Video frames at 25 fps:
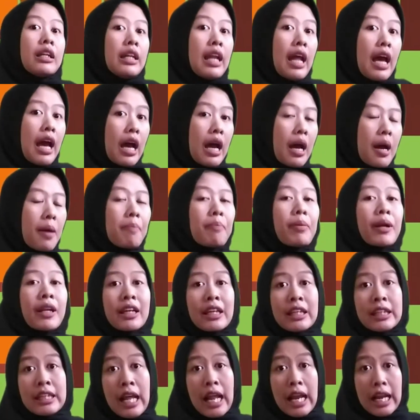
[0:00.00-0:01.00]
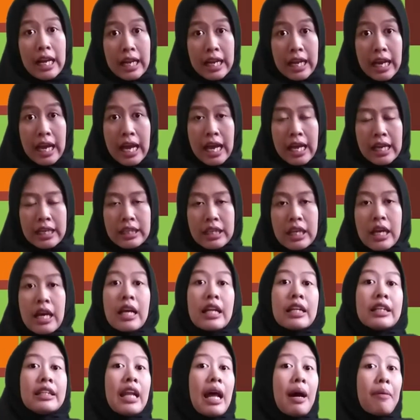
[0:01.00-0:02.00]
Nah, perkenalkan
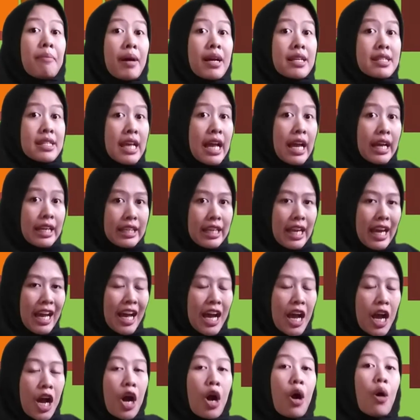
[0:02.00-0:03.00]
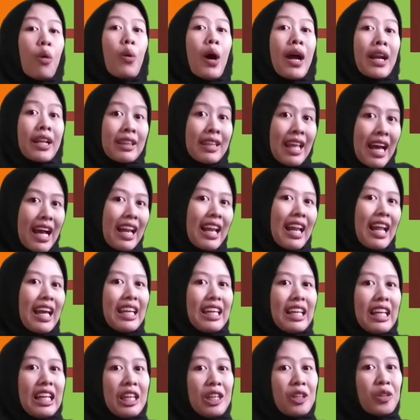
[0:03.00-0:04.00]
nama saya Wardah
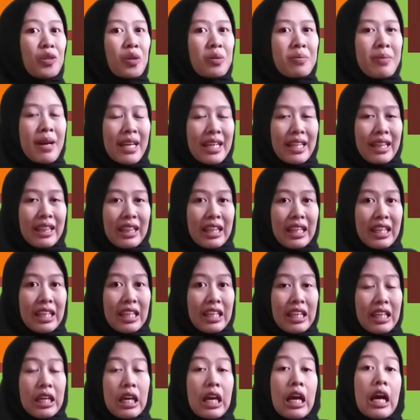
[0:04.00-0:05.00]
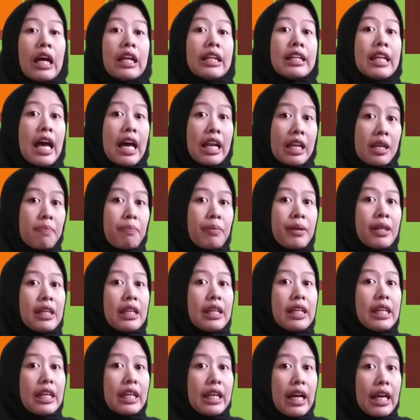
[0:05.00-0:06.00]
Laili Nurbaiti dari
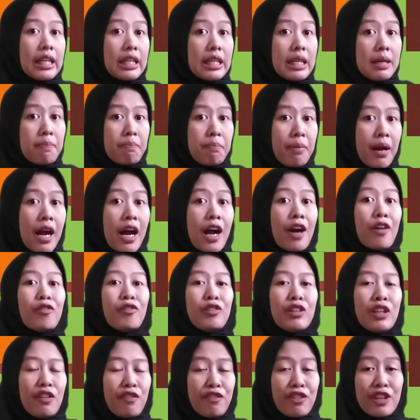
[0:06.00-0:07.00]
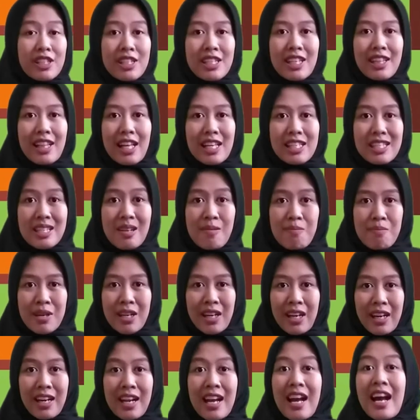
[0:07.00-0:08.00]
Pendidikan IPA Universitas
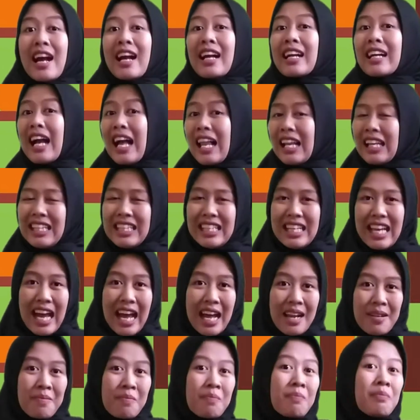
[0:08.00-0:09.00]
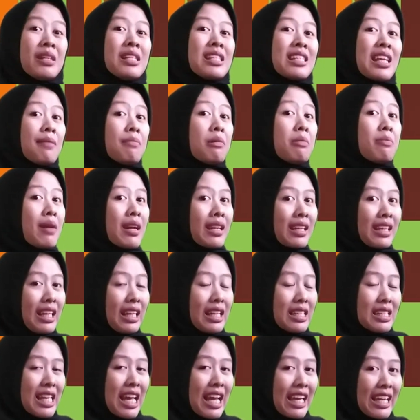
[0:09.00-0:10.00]
Jember. Kalian bisa
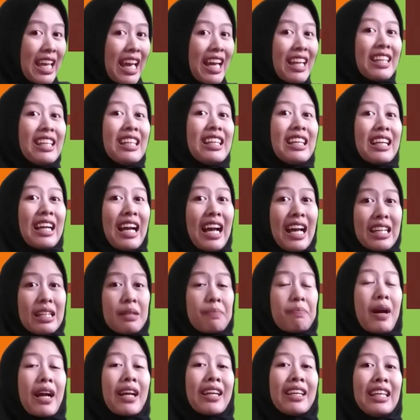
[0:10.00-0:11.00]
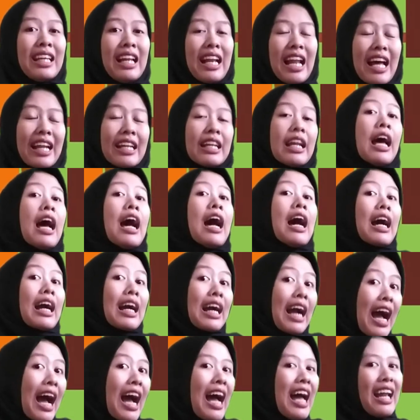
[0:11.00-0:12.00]
memanggil saya dengan panggilan
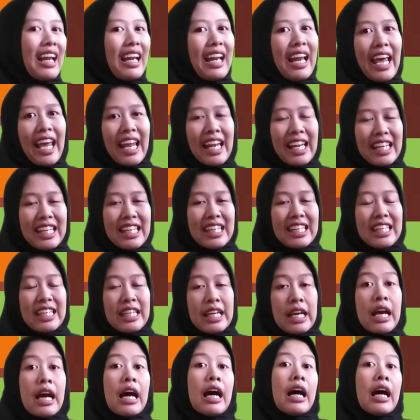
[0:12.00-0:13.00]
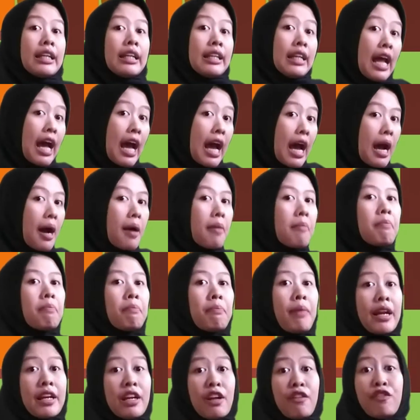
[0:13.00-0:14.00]
Kak Leli. Nah,
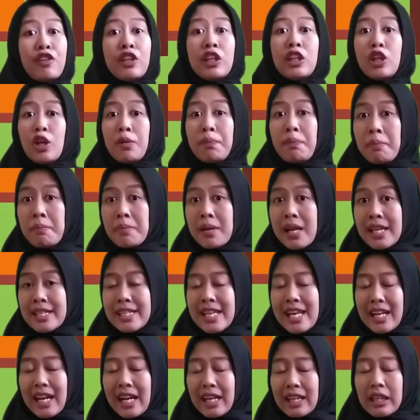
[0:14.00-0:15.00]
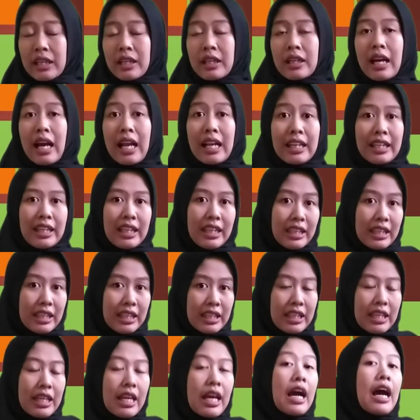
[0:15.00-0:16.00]
pada video pembelajaran kali
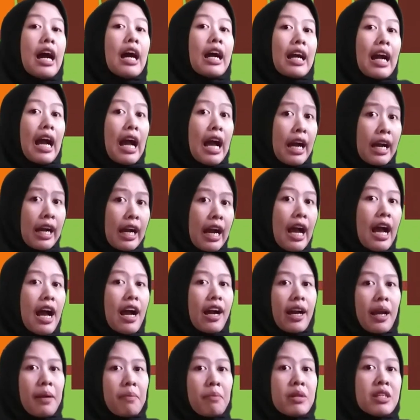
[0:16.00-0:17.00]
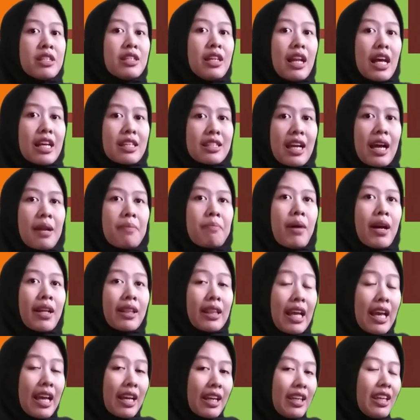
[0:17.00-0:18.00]
ini, kakak akan menjelaskan
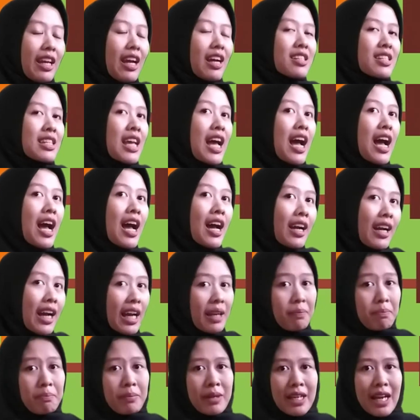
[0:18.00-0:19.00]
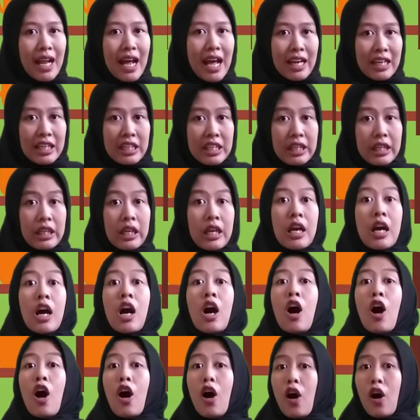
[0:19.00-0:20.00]
materi yang sangat menarik.
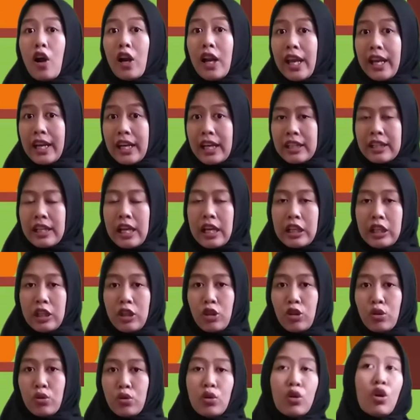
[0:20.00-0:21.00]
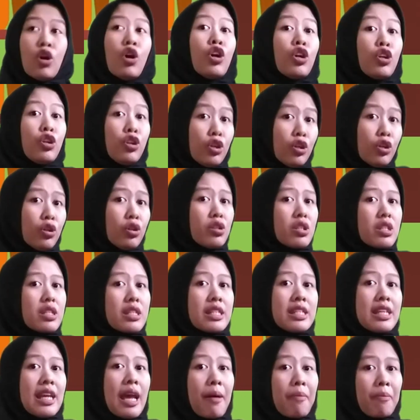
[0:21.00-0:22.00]
Oleh karena itu, yuk
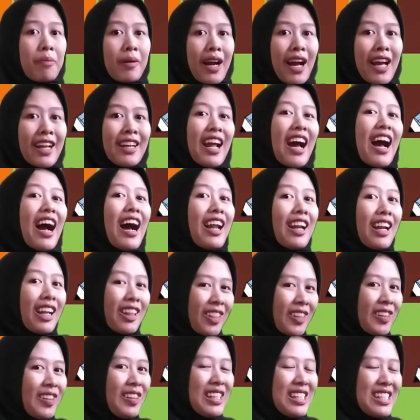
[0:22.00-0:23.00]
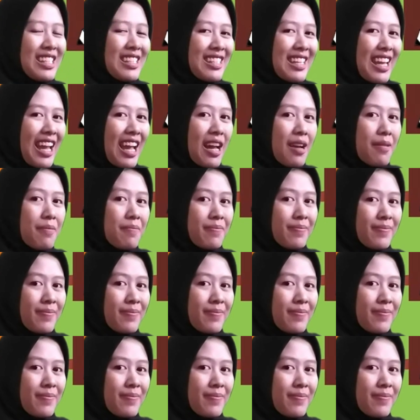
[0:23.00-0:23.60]
siapkan alat tulisnya.